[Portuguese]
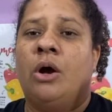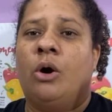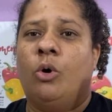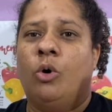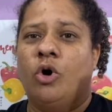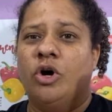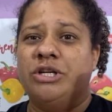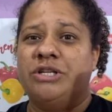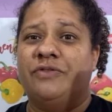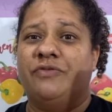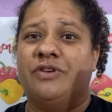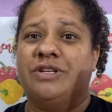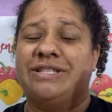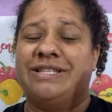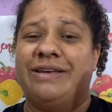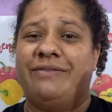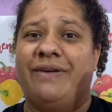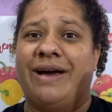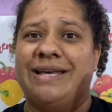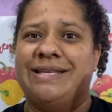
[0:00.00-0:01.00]
Hoje
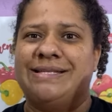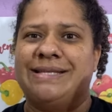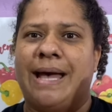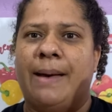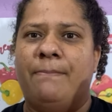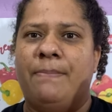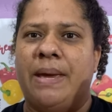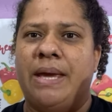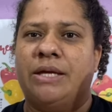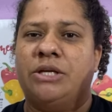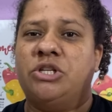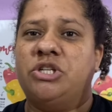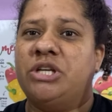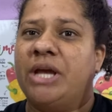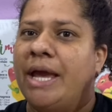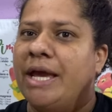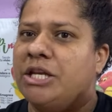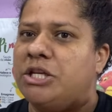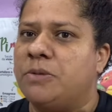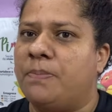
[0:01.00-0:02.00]
você vai saber,
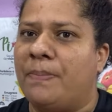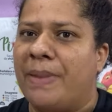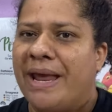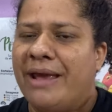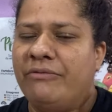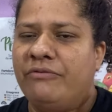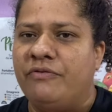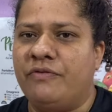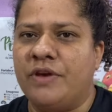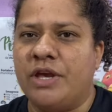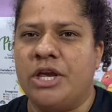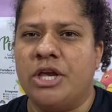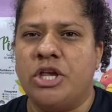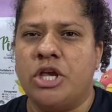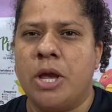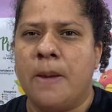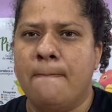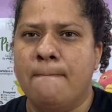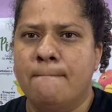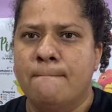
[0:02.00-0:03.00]
gente,
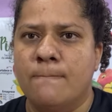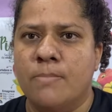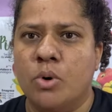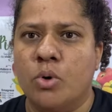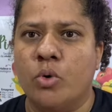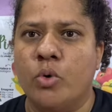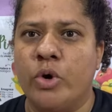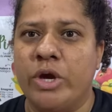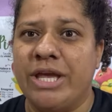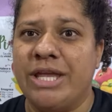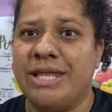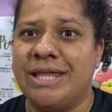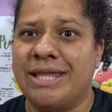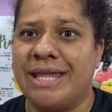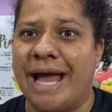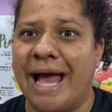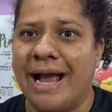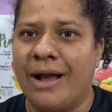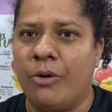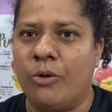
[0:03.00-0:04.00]
previne
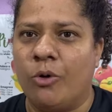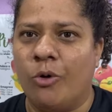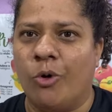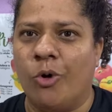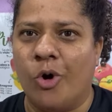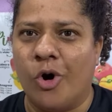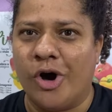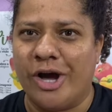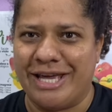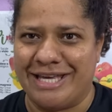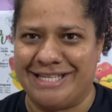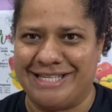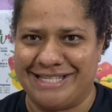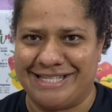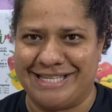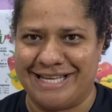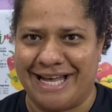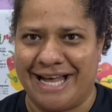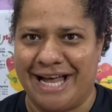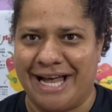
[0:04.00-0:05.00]
muita
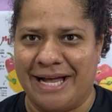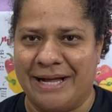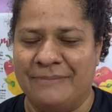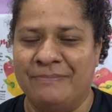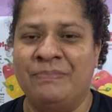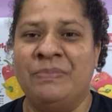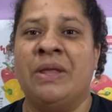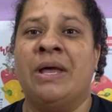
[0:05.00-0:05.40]
coisa.